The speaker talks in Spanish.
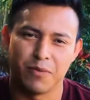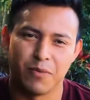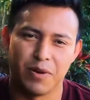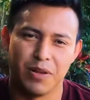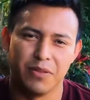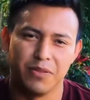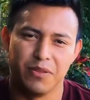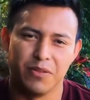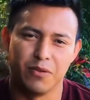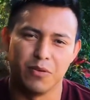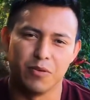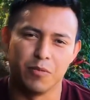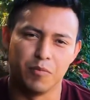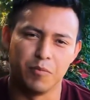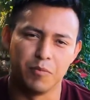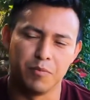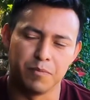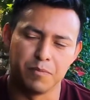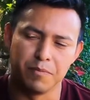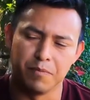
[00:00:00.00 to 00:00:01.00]
Cuando,
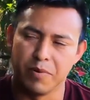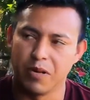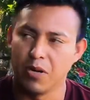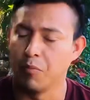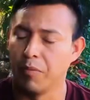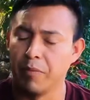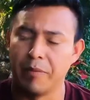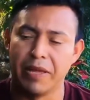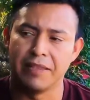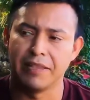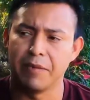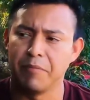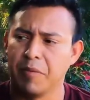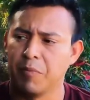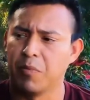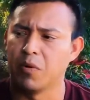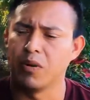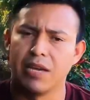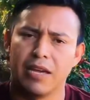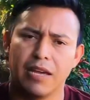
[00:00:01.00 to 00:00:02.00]
bueno,
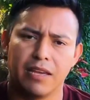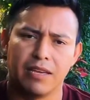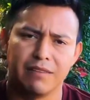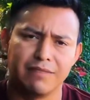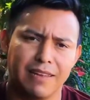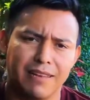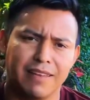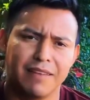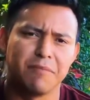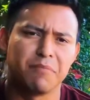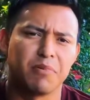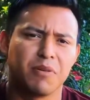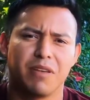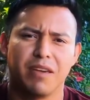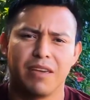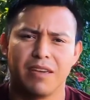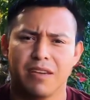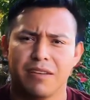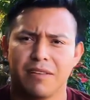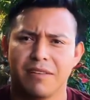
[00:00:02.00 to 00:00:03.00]
me ponía este el ejemplo
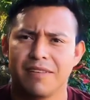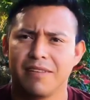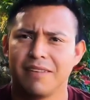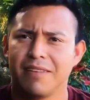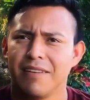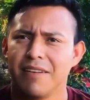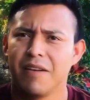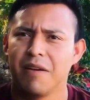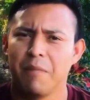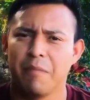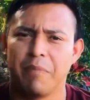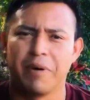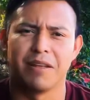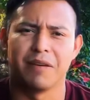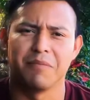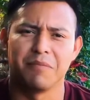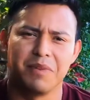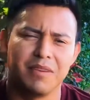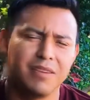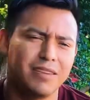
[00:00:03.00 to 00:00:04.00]
de ella.
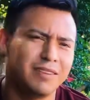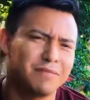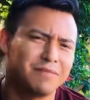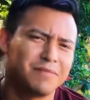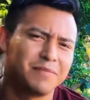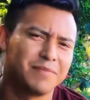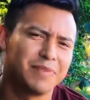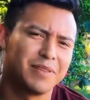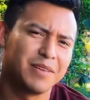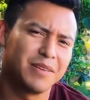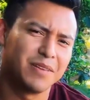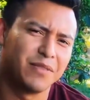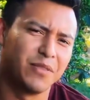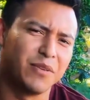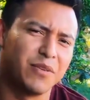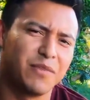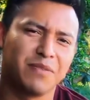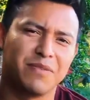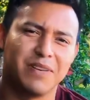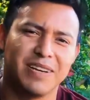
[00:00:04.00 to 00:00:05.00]
Para mí
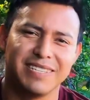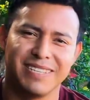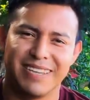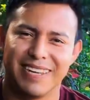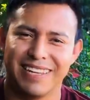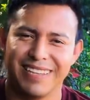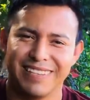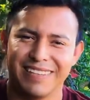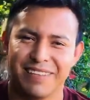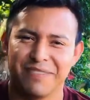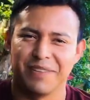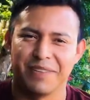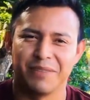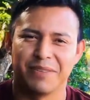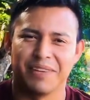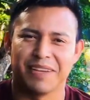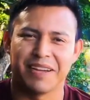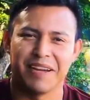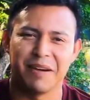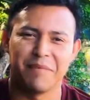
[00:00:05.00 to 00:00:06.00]
no fue fácil estar
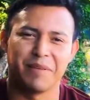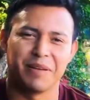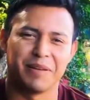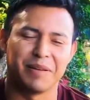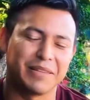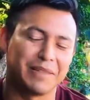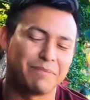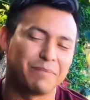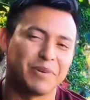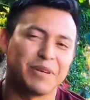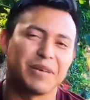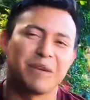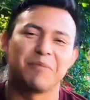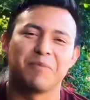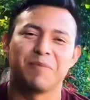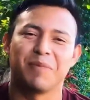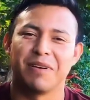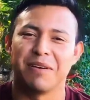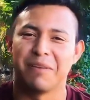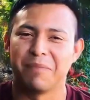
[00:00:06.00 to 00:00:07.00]
frente a una cámara, porque a
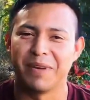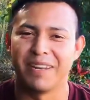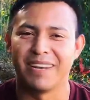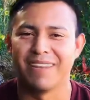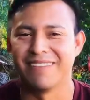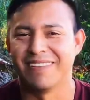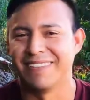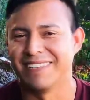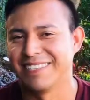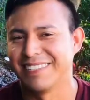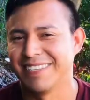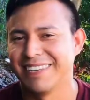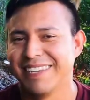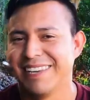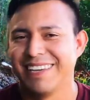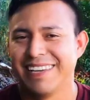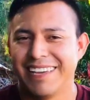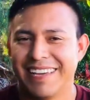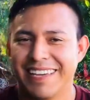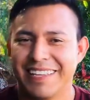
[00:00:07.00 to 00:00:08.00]
mí me da pena.
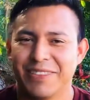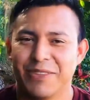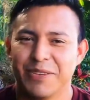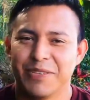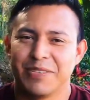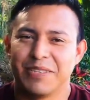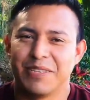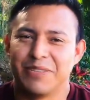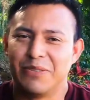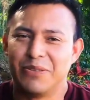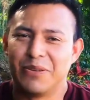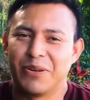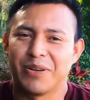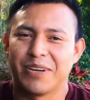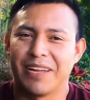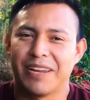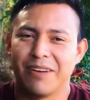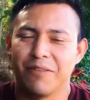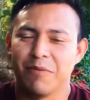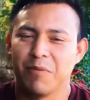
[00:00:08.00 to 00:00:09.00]
Entonces yo
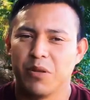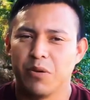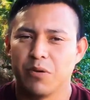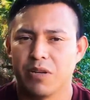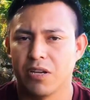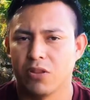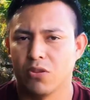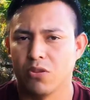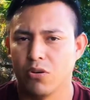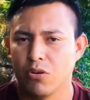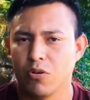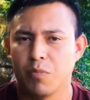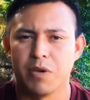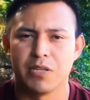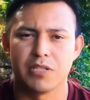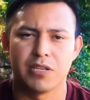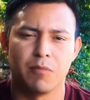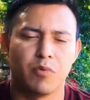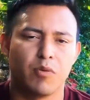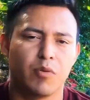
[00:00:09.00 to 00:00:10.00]
creo medio que todos
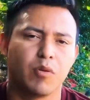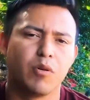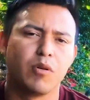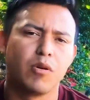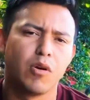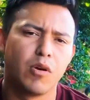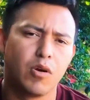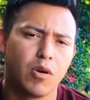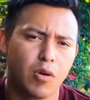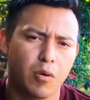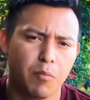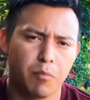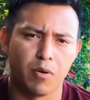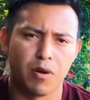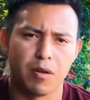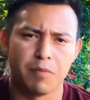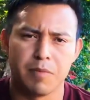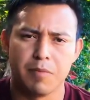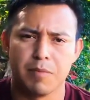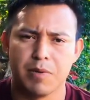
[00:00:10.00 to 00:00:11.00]
pasamos
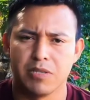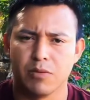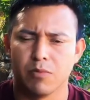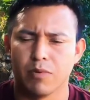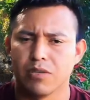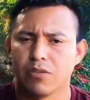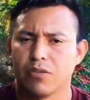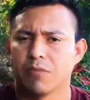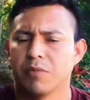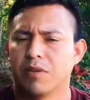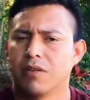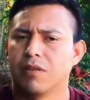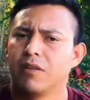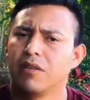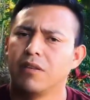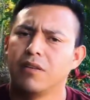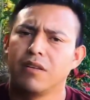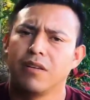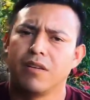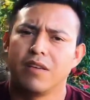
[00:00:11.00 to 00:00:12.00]
por la misma situación.
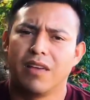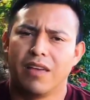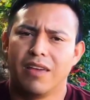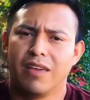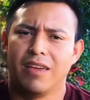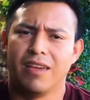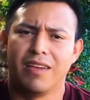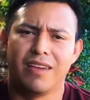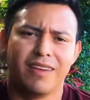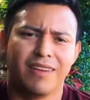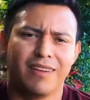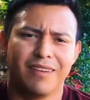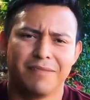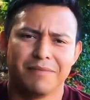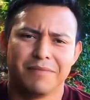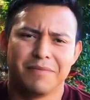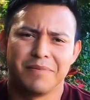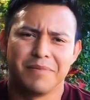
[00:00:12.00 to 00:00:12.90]
Eh,